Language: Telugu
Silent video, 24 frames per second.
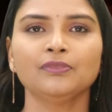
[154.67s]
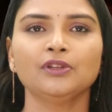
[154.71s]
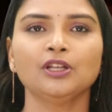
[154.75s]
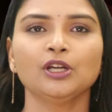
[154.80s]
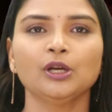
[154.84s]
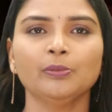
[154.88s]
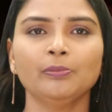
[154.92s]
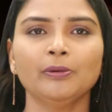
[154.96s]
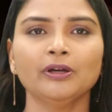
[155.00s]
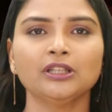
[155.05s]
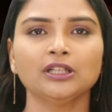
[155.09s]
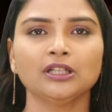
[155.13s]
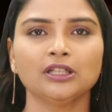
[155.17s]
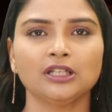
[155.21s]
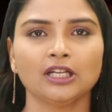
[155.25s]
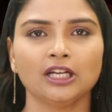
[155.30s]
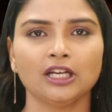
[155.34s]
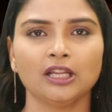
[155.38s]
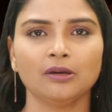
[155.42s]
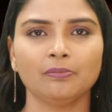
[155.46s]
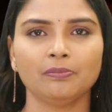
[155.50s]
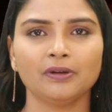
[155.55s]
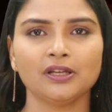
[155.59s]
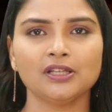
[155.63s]
తిరుపతి
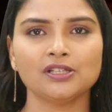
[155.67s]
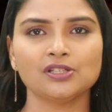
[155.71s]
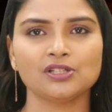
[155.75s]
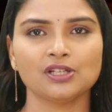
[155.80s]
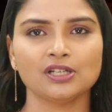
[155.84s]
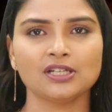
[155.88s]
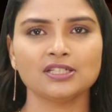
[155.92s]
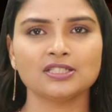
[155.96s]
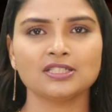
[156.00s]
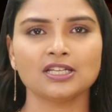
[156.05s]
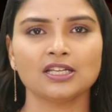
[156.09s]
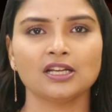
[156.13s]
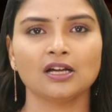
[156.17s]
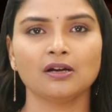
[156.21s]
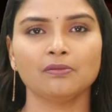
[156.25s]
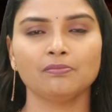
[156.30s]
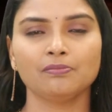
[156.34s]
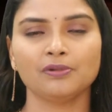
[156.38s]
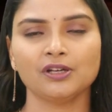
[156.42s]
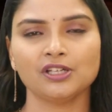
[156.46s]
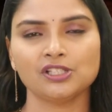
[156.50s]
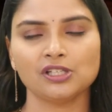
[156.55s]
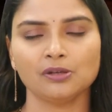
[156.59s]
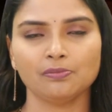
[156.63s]
టీడీపీ జనసేన
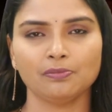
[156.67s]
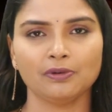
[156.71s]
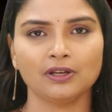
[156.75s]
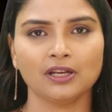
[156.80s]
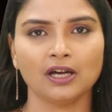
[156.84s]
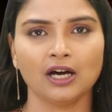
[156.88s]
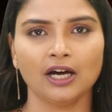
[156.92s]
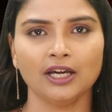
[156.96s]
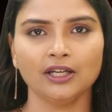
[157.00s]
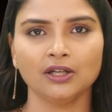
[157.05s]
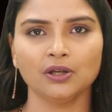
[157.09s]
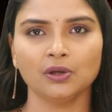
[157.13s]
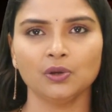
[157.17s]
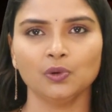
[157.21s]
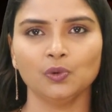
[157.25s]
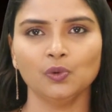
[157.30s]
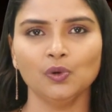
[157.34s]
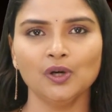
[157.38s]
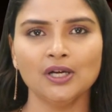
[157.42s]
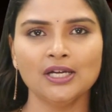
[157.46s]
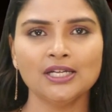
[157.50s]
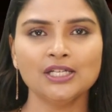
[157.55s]
బీజేపీ నాయకులు